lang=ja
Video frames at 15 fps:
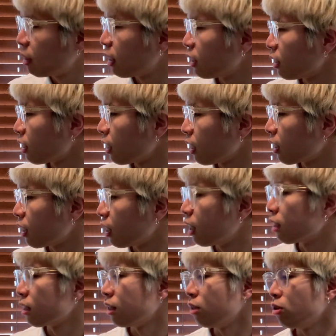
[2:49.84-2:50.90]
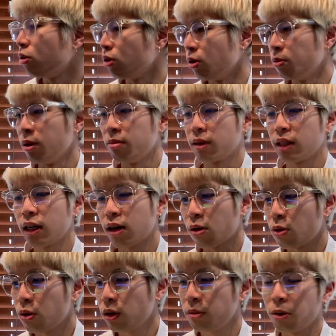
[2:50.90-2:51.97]
なんじゃないかなっていうふうに思います。なんか
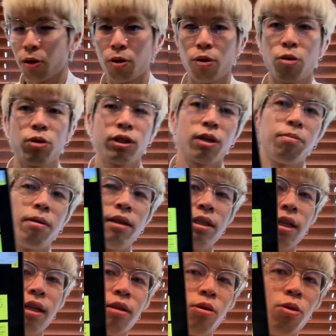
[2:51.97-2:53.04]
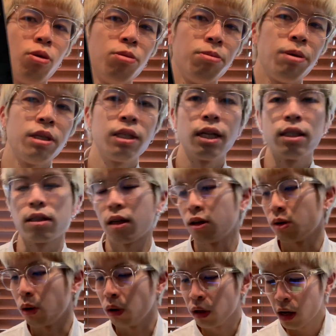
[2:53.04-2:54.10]
ここにも、これ公式ページなの、ホームページなんですけ
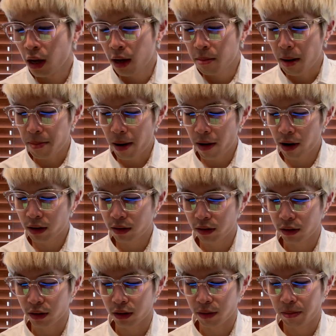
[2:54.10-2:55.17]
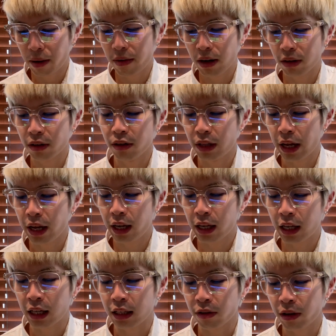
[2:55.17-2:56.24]
ど、まあ、パワフル、パワフルで
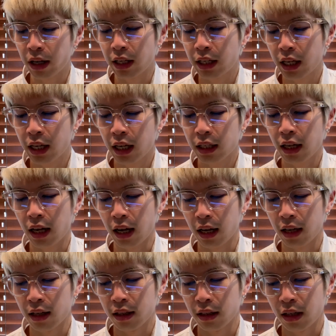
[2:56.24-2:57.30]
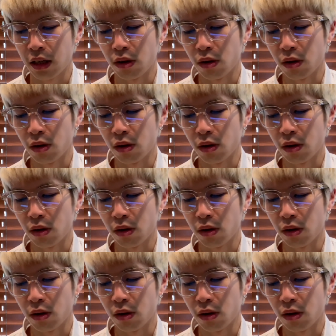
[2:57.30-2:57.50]
エレガントな生き方って